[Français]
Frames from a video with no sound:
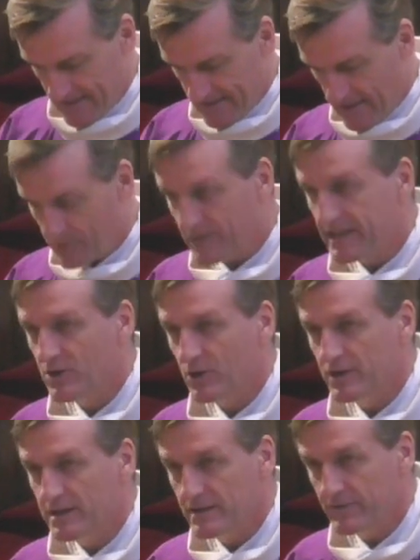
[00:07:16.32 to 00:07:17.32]
Dans notre
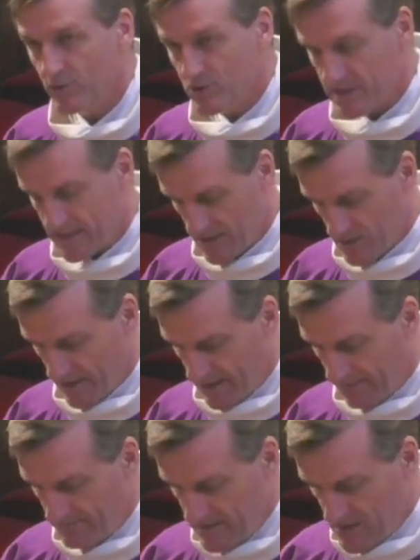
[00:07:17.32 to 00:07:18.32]
école d'évangélisation à
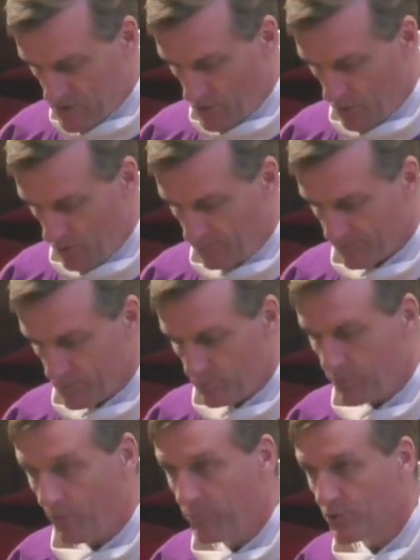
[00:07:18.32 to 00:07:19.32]
Cap Mission, nous
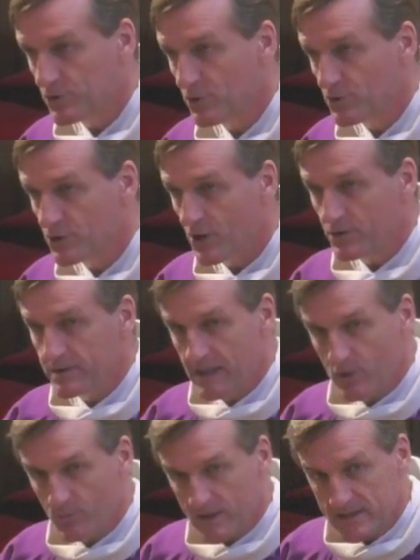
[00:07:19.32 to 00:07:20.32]
proposons aux jeunes, dès
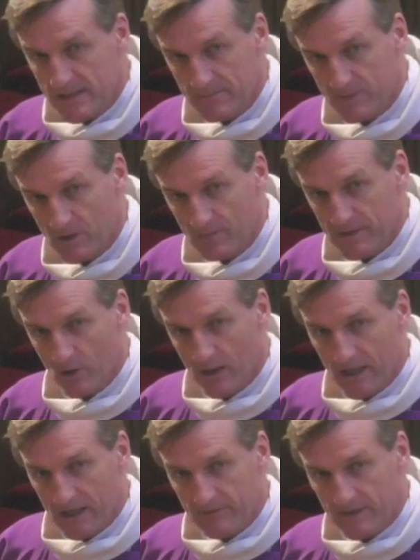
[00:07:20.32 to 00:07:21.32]
le mois de septembre, dès leur
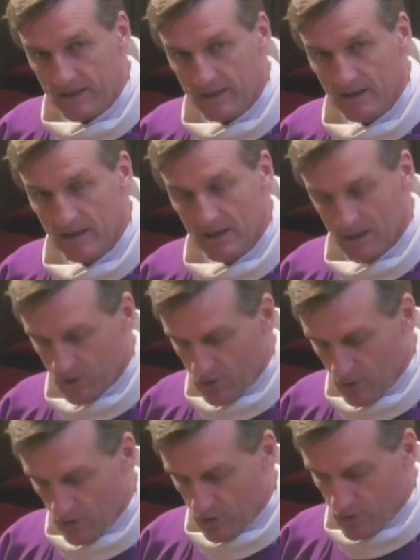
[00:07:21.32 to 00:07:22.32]
arrivée,
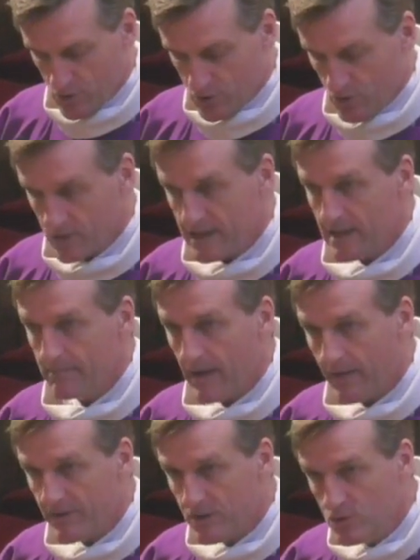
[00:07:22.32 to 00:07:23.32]
de jeûner
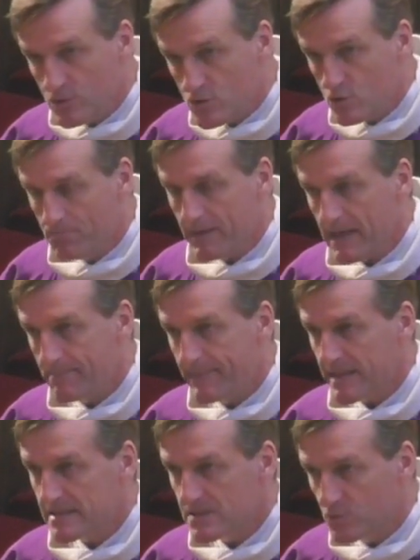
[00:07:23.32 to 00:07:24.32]
avec une soupe
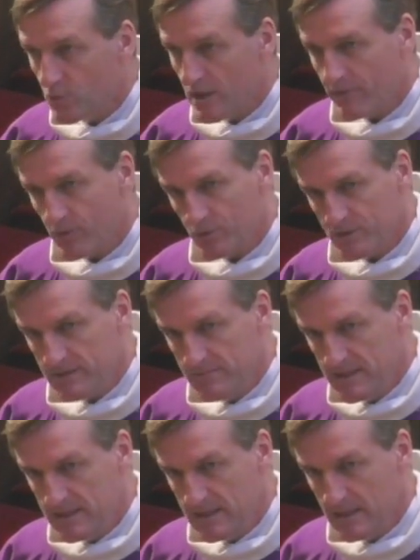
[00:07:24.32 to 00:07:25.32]
épaisse tous les vendredis
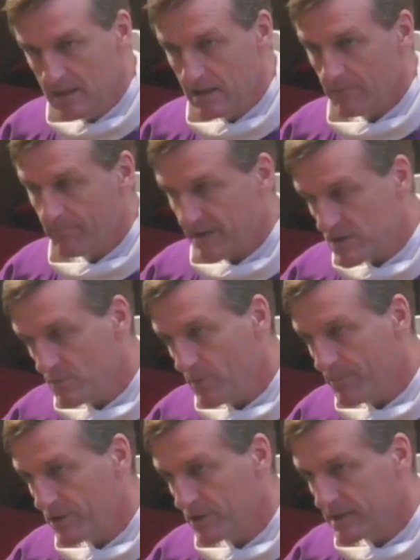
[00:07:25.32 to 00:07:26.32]
midi, pas seulement
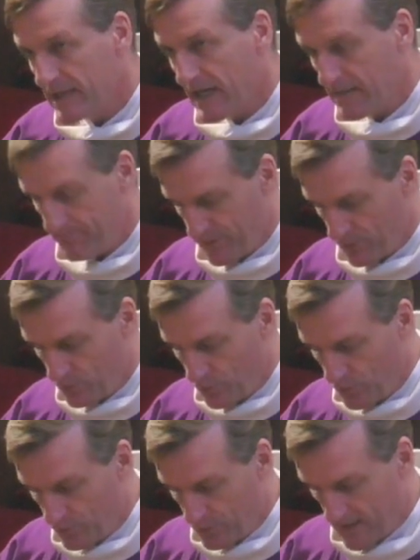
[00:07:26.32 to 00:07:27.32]
pendant le carême, pendant
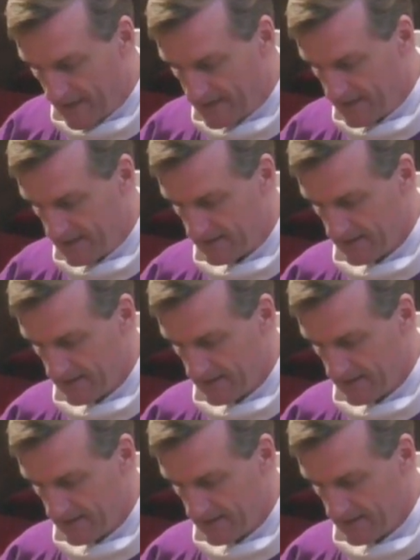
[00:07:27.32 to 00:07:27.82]
toute l'année,